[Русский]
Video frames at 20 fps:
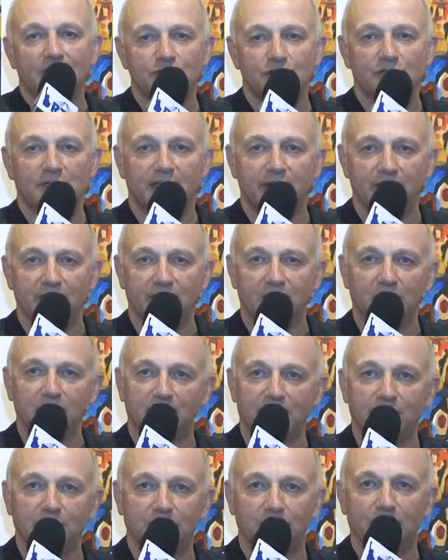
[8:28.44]
человеком,
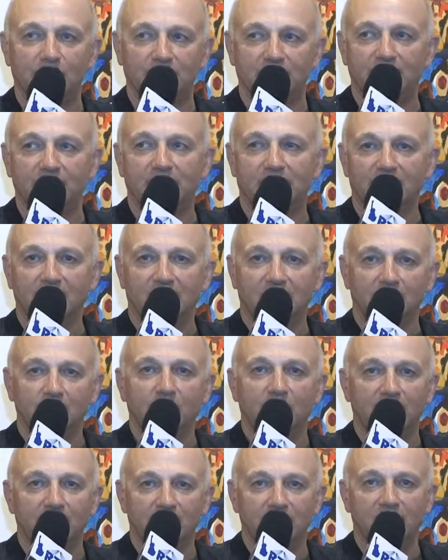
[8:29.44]
который
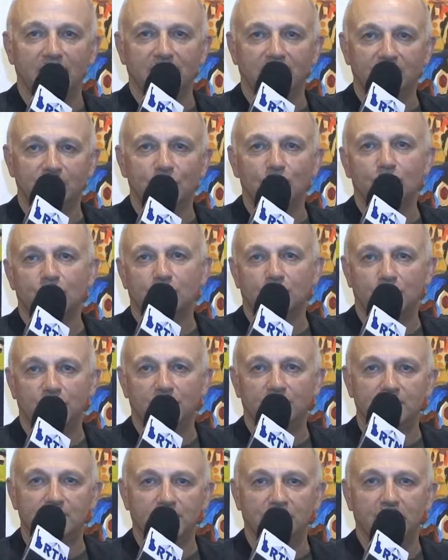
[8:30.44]
болел
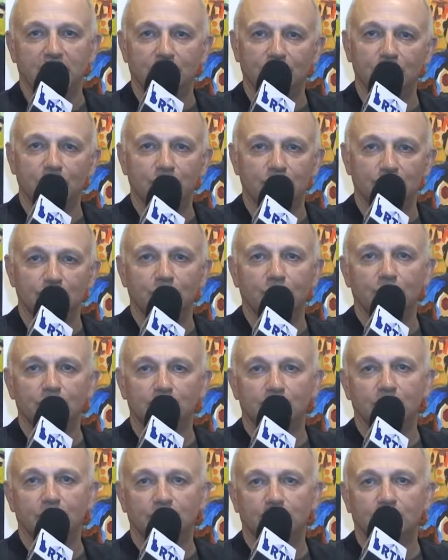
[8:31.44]
душой за русскую
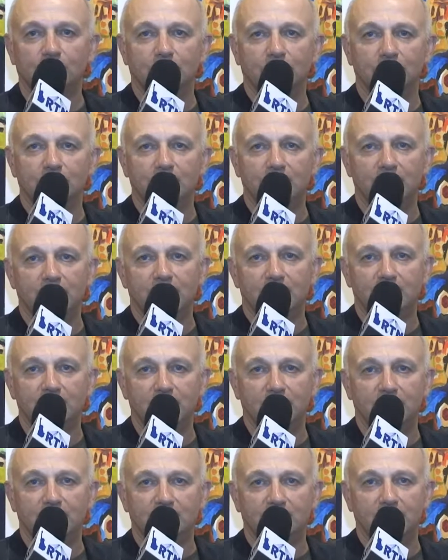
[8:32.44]
культуру
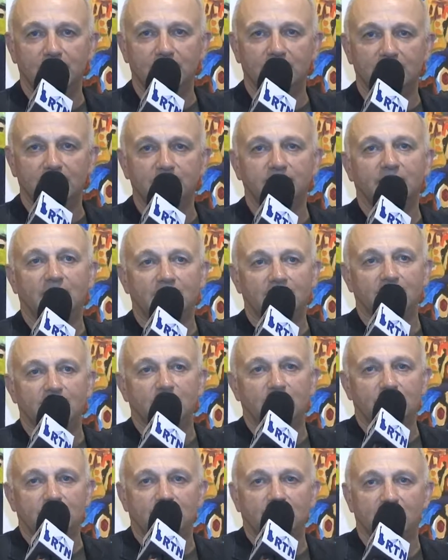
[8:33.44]
и
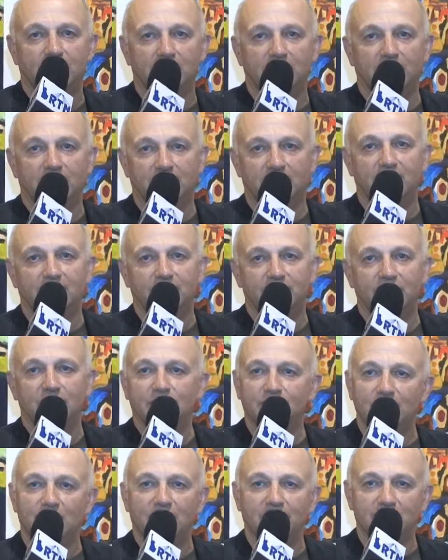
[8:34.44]
хотел, чтобы она
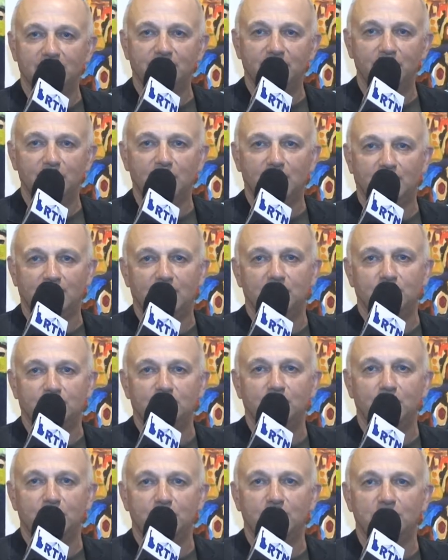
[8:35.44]
внедрялась в
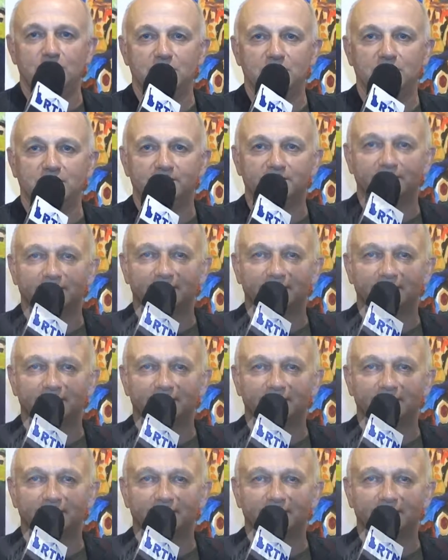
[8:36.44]
американскую жизнь.